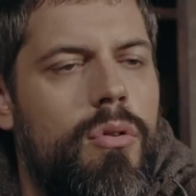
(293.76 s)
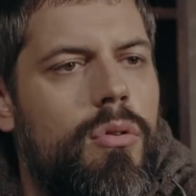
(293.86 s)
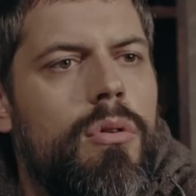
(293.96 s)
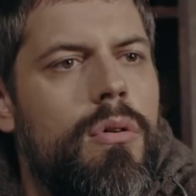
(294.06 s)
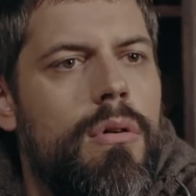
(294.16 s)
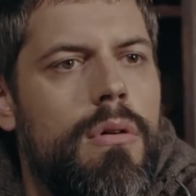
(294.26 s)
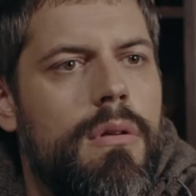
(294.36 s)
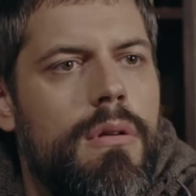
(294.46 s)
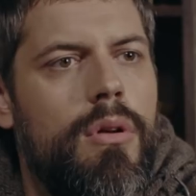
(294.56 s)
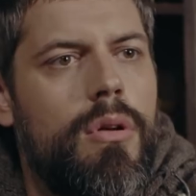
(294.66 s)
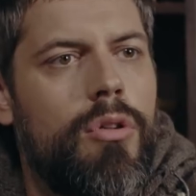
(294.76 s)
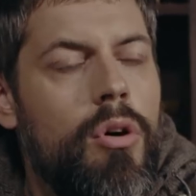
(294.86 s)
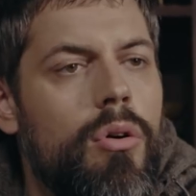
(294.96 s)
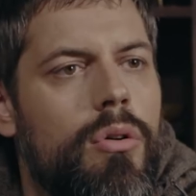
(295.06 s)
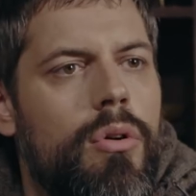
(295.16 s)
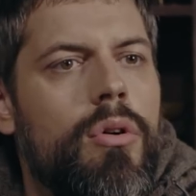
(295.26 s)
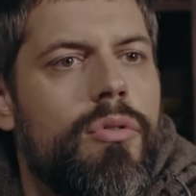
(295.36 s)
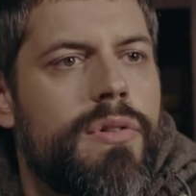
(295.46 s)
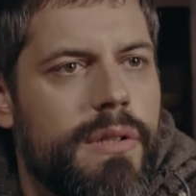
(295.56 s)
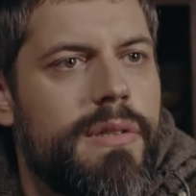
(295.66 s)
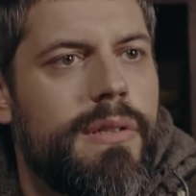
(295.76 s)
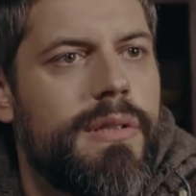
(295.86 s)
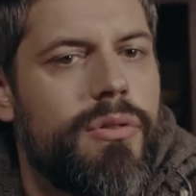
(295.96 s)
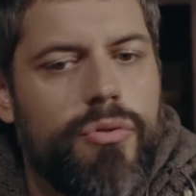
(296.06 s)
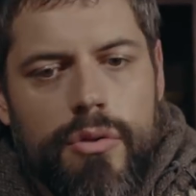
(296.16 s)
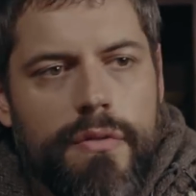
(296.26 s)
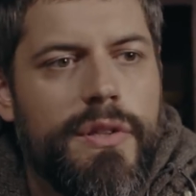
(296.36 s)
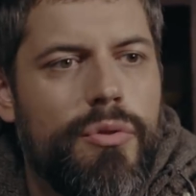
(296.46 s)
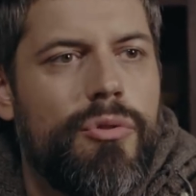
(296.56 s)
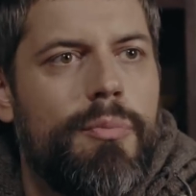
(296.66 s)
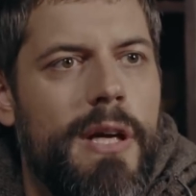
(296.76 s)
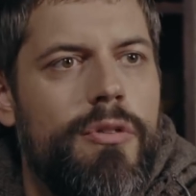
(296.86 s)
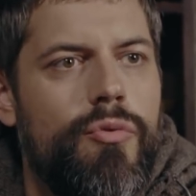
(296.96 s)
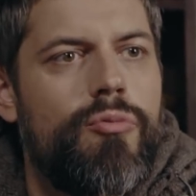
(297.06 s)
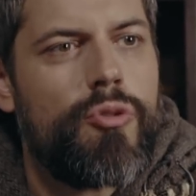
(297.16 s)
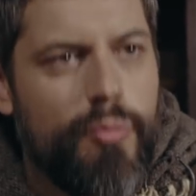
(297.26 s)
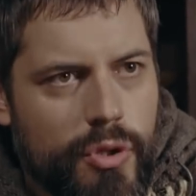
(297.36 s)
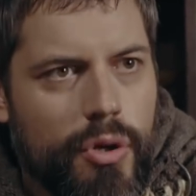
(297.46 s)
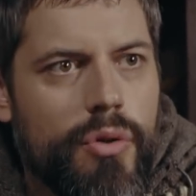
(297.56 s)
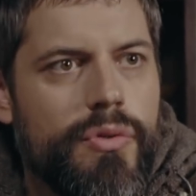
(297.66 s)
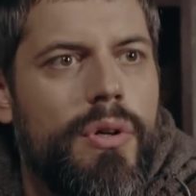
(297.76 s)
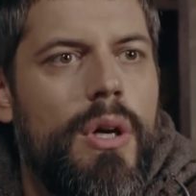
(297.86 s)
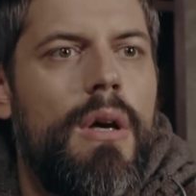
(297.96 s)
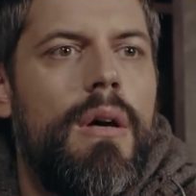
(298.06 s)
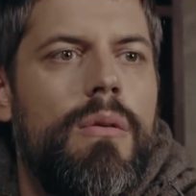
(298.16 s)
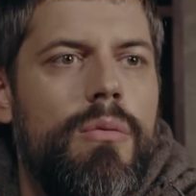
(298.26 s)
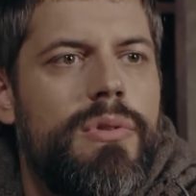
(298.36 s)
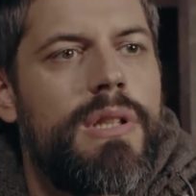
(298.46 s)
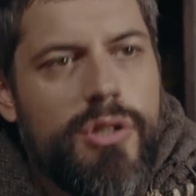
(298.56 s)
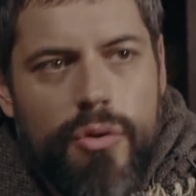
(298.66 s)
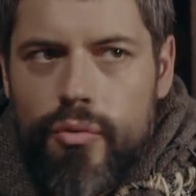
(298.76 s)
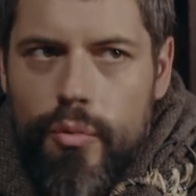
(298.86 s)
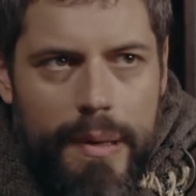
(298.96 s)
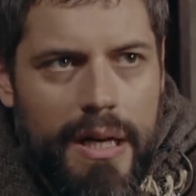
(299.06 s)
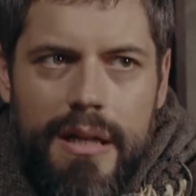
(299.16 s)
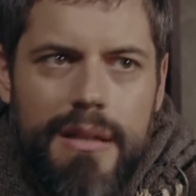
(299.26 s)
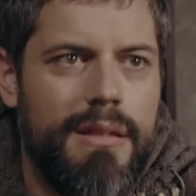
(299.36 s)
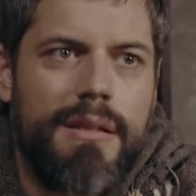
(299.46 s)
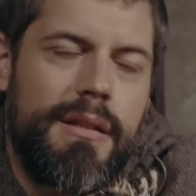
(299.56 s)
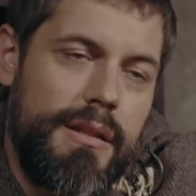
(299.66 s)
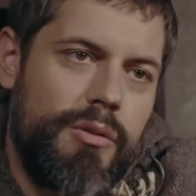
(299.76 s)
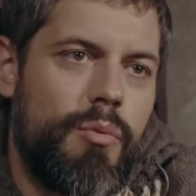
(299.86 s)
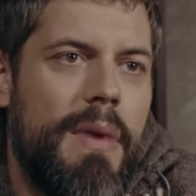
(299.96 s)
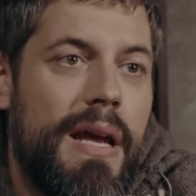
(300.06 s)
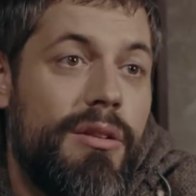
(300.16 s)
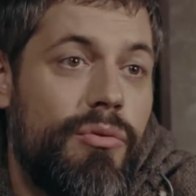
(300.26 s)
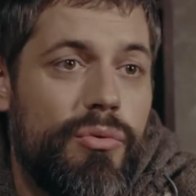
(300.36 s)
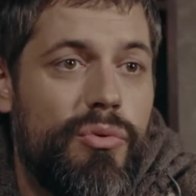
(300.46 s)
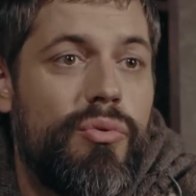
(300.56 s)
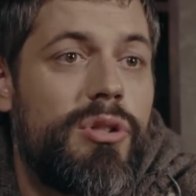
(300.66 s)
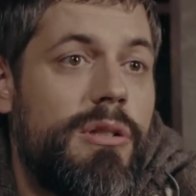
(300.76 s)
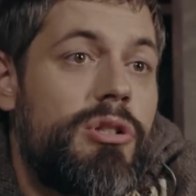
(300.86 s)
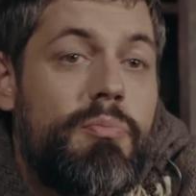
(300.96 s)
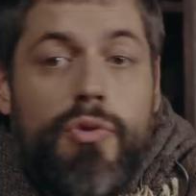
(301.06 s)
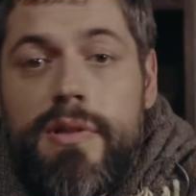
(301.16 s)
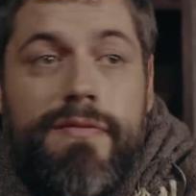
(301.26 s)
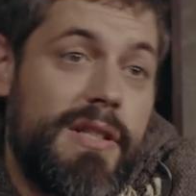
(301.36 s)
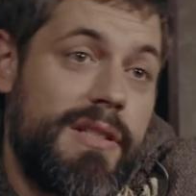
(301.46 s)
Non, non, non, non, c'est juste qu'en fait, tu, parles parlais d'une substance, ou si les gens en ont pas, ils, tombent malades, donc du coup, j'ai pensé... pensais,